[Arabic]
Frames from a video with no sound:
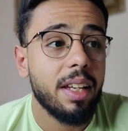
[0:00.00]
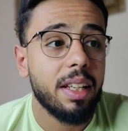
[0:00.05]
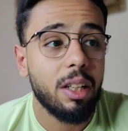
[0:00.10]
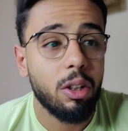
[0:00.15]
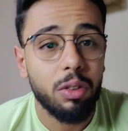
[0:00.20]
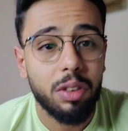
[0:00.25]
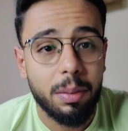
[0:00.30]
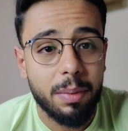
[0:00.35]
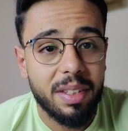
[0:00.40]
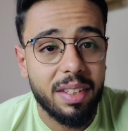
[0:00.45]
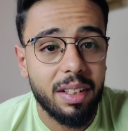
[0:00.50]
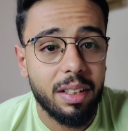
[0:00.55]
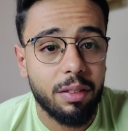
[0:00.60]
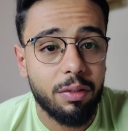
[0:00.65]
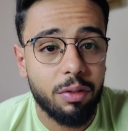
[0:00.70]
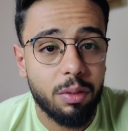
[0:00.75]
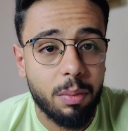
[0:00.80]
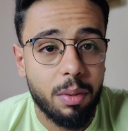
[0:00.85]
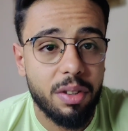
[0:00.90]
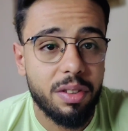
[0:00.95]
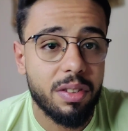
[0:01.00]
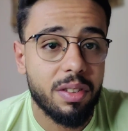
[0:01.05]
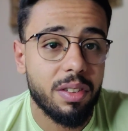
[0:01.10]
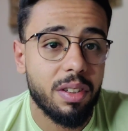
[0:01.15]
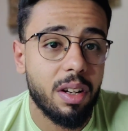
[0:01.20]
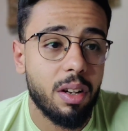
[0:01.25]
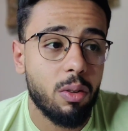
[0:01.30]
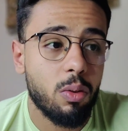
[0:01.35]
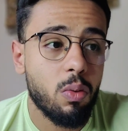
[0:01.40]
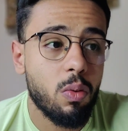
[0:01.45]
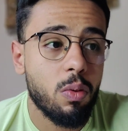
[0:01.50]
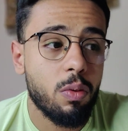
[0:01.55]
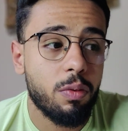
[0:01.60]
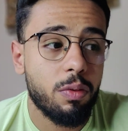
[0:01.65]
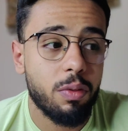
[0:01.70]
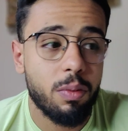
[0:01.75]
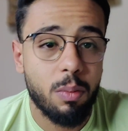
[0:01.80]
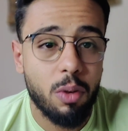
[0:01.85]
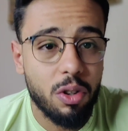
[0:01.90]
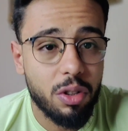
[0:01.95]
لو انت مثلا في مصر او
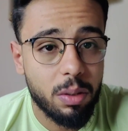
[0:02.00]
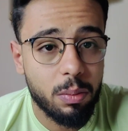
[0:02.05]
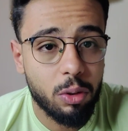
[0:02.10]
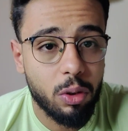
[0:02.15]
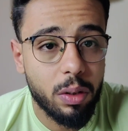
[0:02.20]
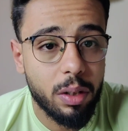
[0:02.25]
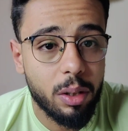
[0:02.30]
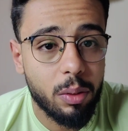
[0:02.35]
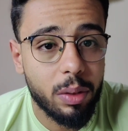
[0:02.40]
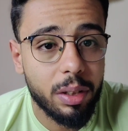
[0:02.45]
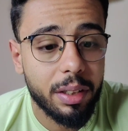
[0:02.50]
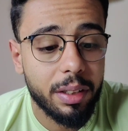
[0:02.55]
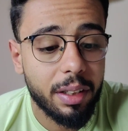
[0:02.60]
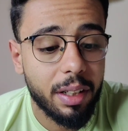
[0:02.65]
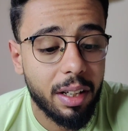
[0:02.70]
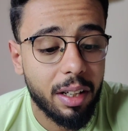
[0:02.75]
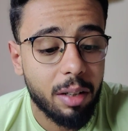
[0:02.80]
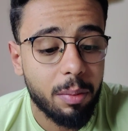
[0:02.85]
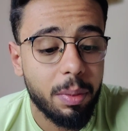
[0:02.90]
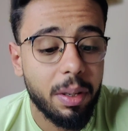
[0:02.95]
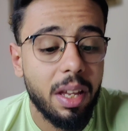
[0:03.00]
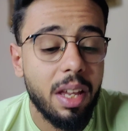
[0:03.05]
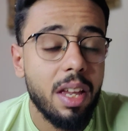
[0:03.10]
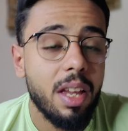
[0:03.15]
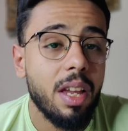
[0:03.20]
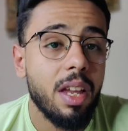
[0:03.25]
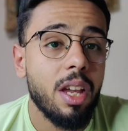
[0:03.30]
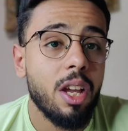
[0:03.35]
في معظم دول الوطن العربي